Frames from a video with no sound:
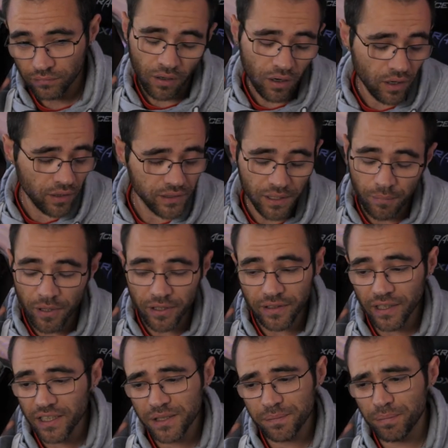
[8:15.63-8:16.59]
Oh, ça
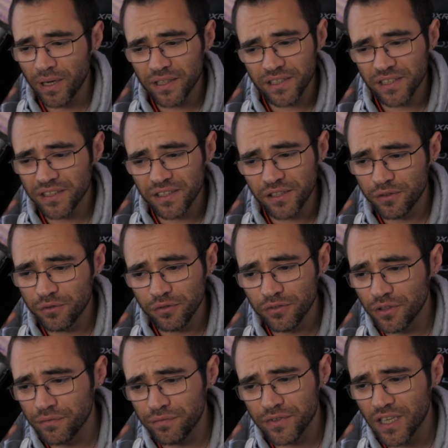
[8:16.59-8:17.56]
m'intéresse pas, c'est discount,
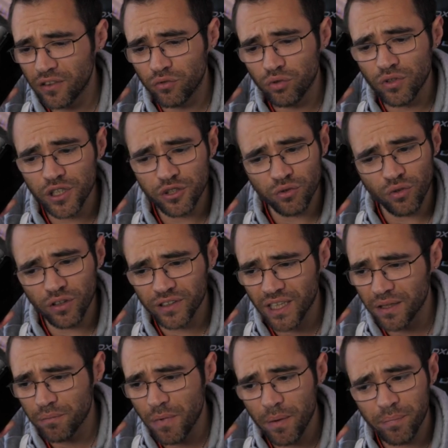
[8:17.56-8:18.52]
vous êtes tous les jours en
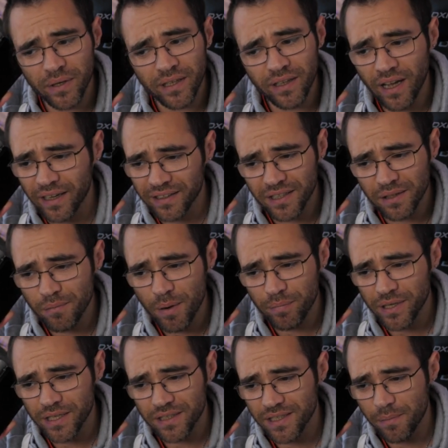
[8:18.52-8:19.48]
train de m'appeler, arrêtez de
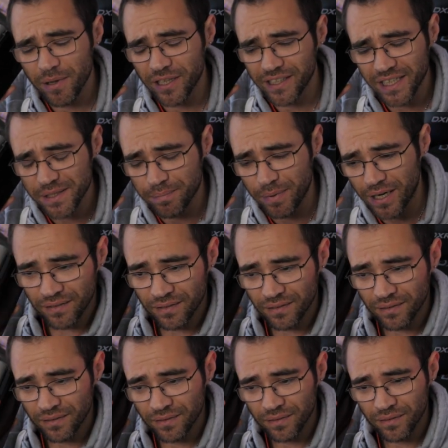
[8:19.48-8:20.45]
m'appeler, ça m'intéresse pas.
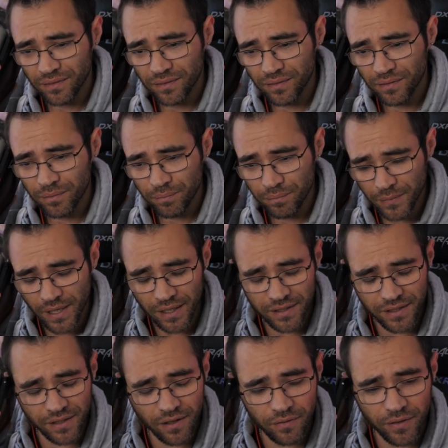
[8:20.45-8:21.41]

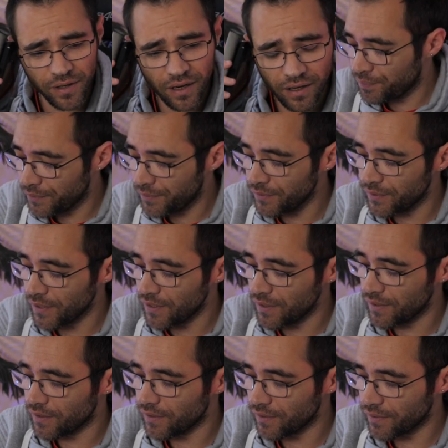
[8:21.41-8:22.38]
Merci, au revoir. Putain,
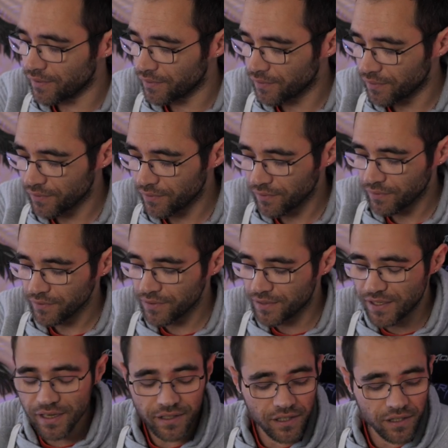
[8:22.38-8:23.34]
euh,
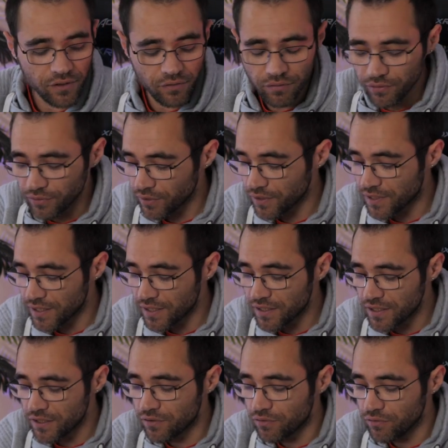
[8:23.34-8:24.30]
c'est discount, c'est
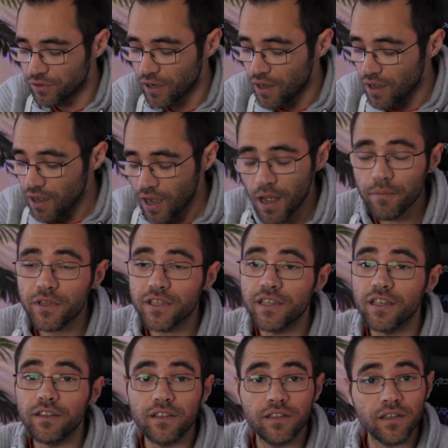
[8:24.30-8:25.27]
discount. Ah mais
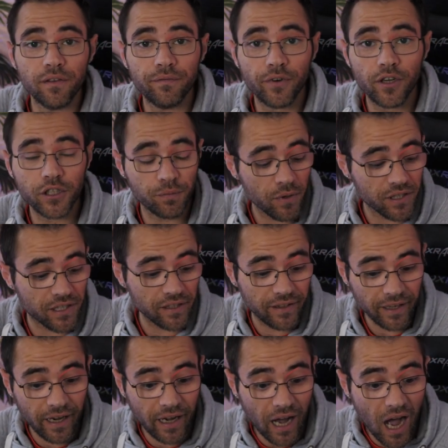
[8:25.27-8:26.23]
c'est franchement c'est
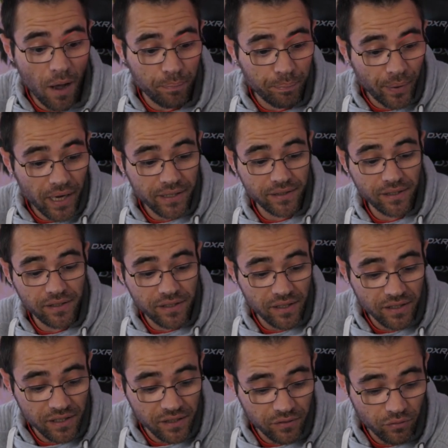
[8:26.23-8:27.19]
des rapaces
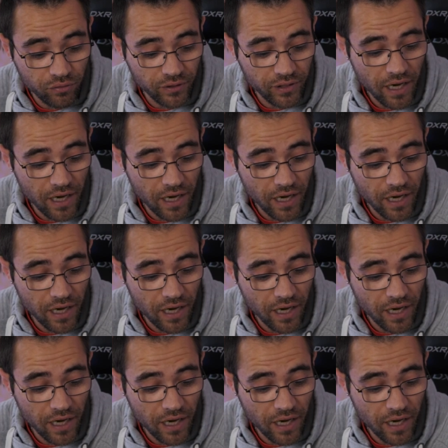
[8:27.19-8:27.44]
ces discount.